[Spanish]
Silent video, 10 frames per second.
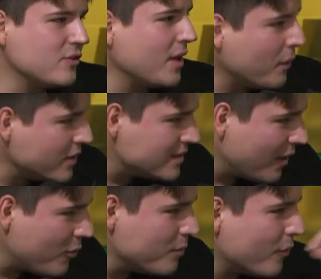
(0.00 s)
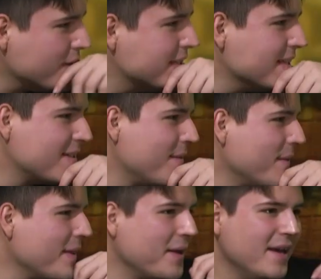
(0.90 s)
O sea, cuando está con Maurice es como
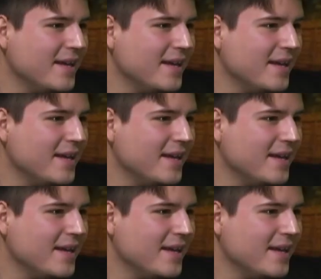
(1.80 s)
de